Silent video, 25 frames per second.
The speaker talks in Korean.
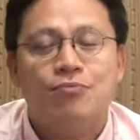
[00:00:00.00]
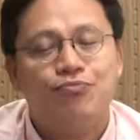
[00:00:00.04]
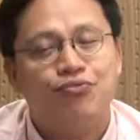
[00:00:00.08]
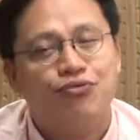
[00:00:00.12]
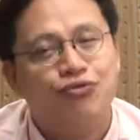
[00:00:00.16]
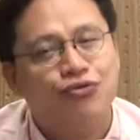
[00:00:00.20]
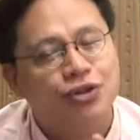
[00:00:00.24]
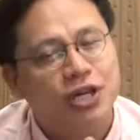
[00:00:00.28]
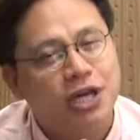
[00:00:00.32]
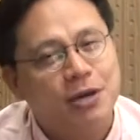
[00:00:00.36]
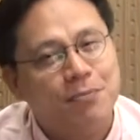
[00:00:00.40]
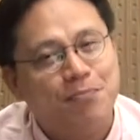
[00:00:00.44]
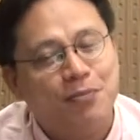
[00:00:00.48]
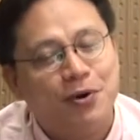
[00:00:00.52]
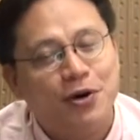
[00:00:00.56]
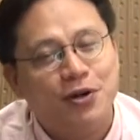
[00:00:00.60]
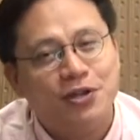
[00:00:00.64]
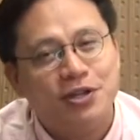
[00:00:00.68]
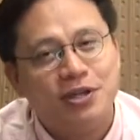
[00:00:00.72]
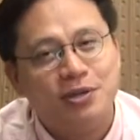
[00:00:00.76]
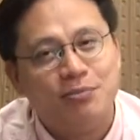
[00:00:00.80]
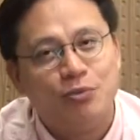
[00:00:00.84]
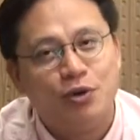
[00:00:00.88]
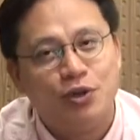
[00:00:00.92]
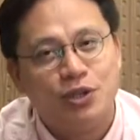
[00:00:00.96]

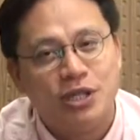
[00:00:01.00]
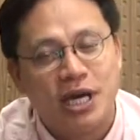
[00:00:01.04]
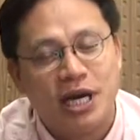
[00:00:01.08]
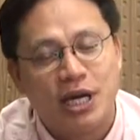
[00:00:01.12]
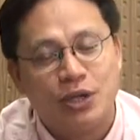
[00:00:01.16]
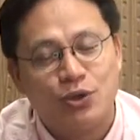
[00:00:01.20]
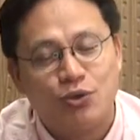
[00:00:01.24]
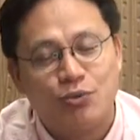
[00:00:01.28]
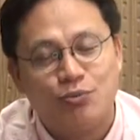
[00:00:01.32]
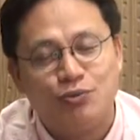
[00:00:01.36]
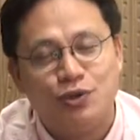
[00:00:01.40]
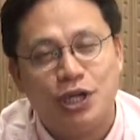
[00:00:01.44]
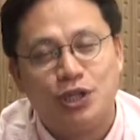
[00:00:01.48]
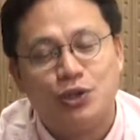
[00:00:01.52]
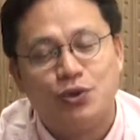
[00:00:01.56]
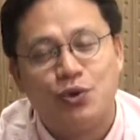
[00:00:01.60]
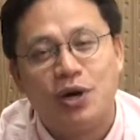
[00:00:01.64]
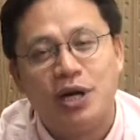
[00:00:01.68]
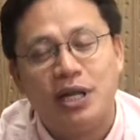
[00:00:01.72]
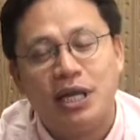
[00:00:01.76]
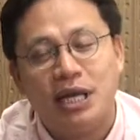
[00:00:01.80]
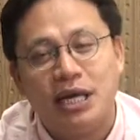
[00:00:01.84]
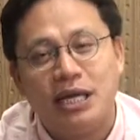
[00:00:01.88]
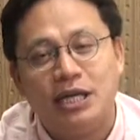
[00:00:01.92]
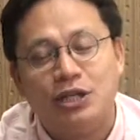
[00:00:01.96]
부키퍼는 뭐 제가 조금
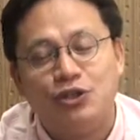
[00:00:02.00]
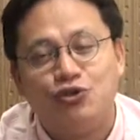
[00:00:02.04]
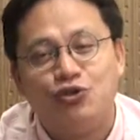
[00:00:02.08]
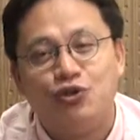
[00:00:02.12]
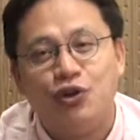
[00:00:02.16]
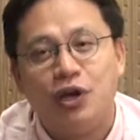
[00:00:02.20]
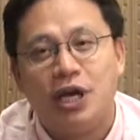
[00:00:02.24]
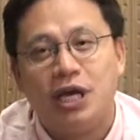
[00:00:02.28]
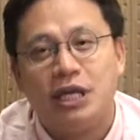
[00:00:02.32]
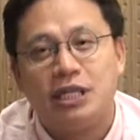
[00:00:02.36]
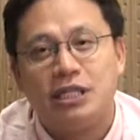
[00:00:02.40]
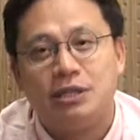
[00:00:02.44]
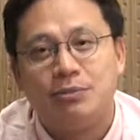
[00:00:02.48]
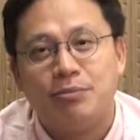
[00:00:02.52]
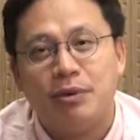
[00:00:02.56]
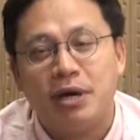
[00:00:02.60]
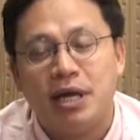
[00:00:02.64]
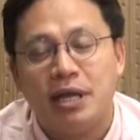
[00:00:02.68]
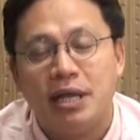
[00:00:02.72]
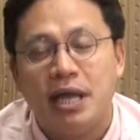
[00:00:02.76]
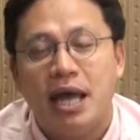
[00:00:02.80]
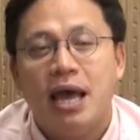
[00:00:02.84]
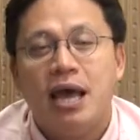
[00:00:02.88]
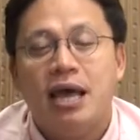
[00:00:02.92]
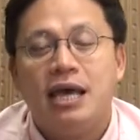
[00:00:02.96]
죄송한 얘기일 수도
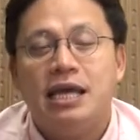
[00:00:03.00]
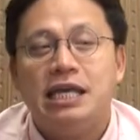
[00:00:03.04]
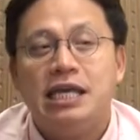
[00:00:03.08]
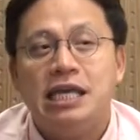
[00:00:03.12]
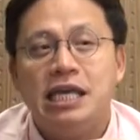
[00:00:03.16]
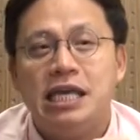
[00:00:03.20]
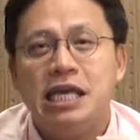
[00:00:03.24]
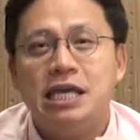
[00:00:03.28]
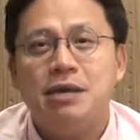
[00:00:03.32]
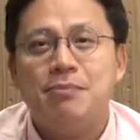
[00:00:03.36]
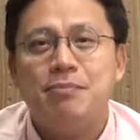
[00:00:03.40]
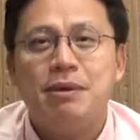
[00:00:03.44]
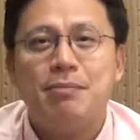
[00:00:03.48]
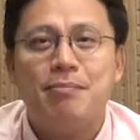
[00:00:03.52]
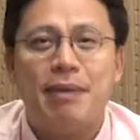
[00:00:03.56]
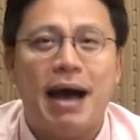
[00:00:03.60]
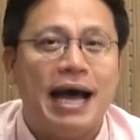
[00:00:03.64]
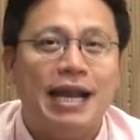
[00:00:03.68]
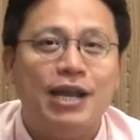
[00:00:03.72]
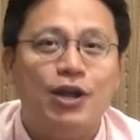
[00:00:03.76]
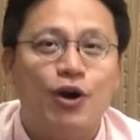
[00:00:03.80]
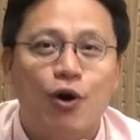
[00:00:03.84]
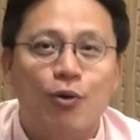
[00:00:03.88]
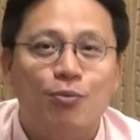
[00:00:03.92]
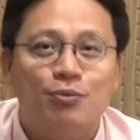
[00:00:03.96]
있겠지만 이미
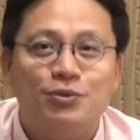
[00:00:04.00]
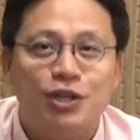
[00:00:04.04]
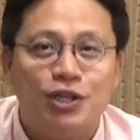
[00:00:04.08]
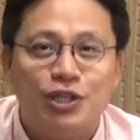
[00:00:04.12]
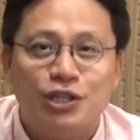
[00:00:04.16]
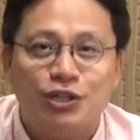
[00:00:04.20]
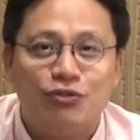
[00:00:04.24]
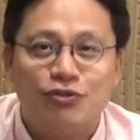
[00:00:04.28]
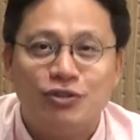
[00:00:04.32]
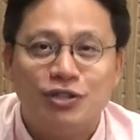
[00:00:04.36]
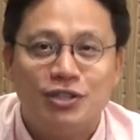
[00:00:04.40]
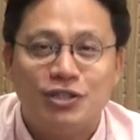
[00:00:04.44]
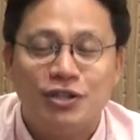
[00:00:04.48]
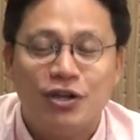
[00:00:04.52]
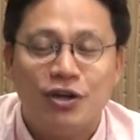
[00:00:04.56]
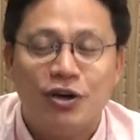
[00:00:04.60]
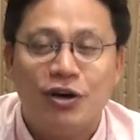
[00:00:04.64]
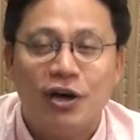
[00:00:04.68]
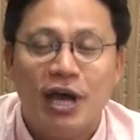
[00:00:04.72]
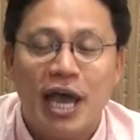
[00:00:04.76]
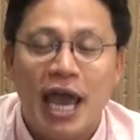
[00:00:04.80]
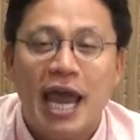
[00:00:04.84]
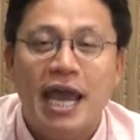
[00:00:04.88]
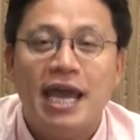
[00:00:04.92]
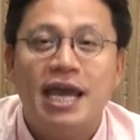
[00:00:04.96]
많이 없어지고
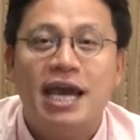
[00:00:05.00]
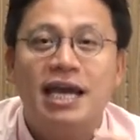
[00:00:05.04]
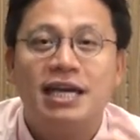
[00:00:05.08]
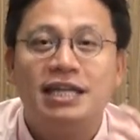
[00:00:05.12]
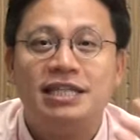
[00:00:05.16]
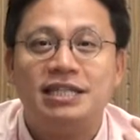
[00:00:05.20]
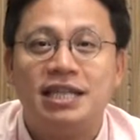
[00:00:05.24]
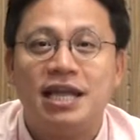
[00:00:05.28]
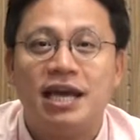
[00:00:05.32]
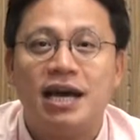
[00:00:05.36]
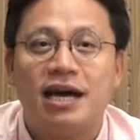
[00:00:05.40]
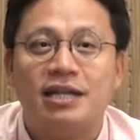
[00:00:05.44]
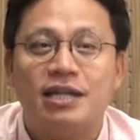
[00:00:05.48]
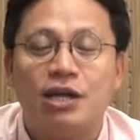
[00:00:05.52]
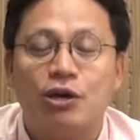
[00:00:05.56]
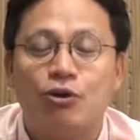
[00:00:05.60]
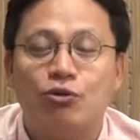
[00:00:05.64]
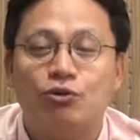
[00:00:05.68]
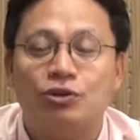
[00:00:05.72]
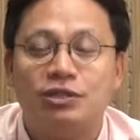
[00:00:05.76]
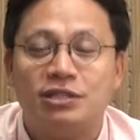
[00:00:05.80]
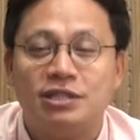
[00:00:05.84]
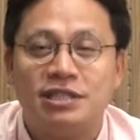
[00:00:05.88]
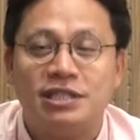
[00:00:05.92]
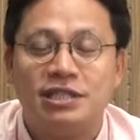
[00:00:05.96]
있어요. AI 시대가
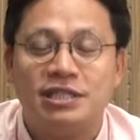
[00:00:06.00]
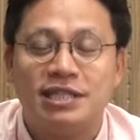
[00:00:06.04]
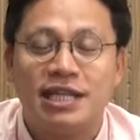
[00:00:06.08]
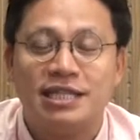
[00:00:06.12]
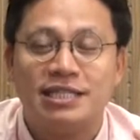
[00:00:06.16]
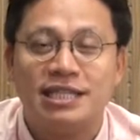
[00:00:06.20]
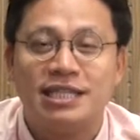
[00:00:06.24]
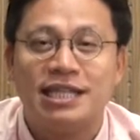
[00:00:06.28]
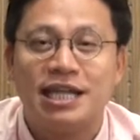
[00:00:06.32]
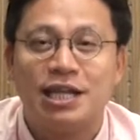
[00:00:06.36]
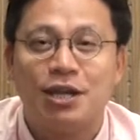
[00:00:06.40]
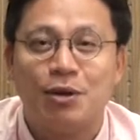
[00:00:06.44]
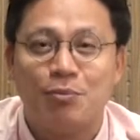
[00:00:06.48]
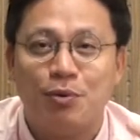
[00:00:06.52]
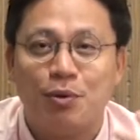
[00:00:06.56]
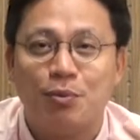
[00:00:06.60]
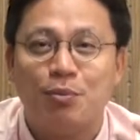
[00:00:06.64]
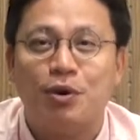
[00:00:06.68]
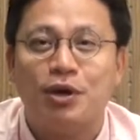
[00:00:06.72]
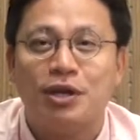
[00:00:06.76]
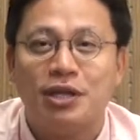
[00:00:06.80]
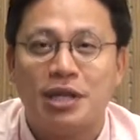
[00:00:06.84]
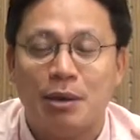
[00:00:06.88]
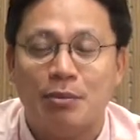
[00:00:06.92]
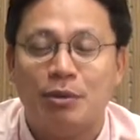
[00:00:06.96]
되고 4차
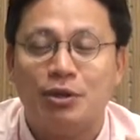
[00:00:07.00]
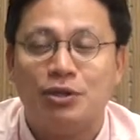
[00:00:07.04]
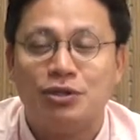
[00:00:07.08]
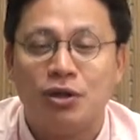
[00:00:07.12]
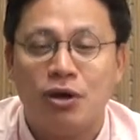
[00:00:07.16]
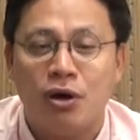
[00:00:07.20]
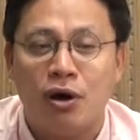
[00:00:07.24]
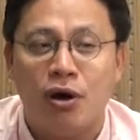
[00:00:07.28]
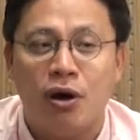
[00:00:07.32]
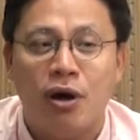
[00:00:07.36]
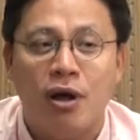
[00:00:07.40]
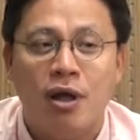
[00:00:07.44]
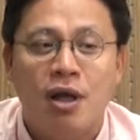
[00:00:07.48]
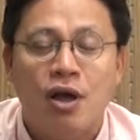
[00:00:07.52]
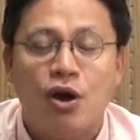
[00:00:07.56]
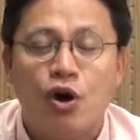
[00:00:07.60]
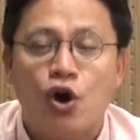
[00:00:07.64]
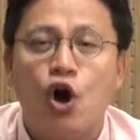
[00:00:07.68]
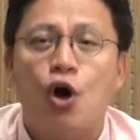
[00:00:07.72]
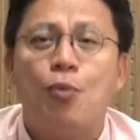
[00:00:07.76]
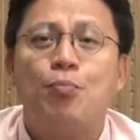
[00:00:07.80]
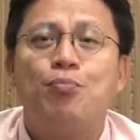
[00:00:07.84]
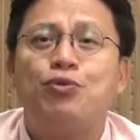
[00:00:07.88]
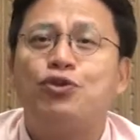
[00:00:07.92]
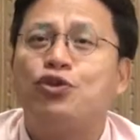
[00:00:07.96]
산업혁명이 되면서
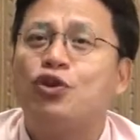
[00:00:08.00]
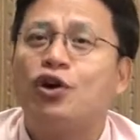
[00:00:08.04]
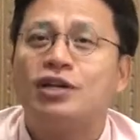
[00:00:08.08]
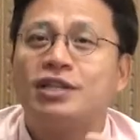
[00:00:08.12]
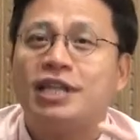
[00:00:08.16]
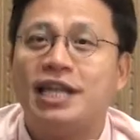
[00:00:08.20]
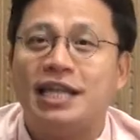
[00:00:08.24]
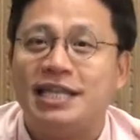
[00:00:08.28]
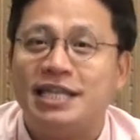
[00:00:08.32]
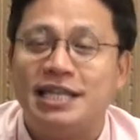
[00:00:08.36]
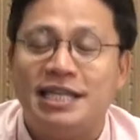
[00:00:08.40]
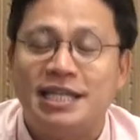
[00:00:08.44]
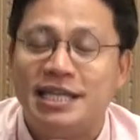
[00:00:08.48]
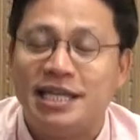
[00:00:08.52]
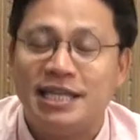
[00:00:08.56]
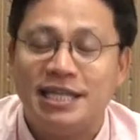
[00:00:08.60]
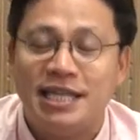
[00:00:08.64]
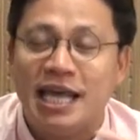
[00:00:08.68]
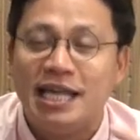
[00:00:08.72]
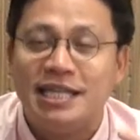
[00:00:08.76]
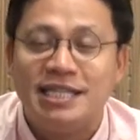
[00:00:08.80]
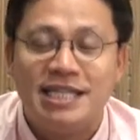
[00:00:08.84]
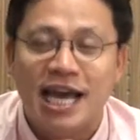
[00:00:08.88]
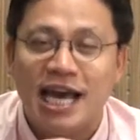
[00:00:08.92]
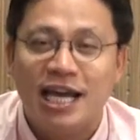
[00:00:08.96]
컴퓨터가 대체,
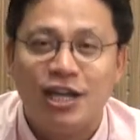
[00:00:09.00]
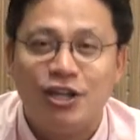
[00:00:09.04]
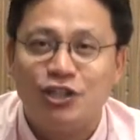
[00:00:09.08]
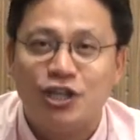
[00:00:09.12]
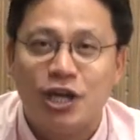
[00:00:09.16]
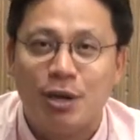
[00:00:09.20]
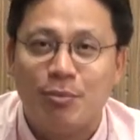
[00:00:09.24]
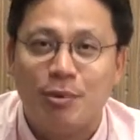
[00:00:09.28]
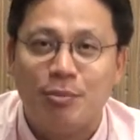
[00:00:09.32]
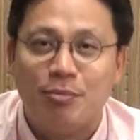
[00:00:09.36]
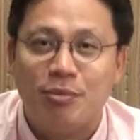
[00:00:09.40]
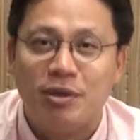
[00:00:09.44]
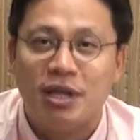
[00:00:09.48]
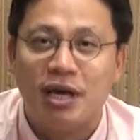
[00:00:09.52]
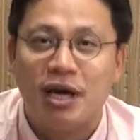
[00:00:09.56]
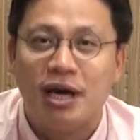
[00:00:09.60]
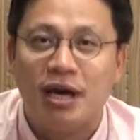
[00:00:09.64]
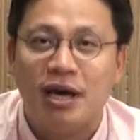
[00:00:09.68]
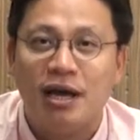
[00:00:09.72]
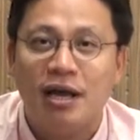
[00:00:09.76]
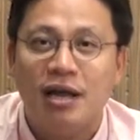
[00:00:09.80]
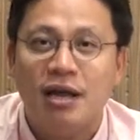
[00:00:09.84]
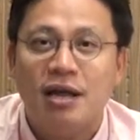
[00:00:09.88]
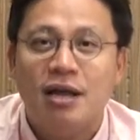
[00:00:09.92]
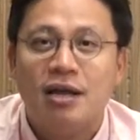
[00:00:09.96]
대체하는
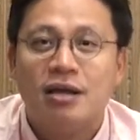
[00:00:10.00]
잡입니다.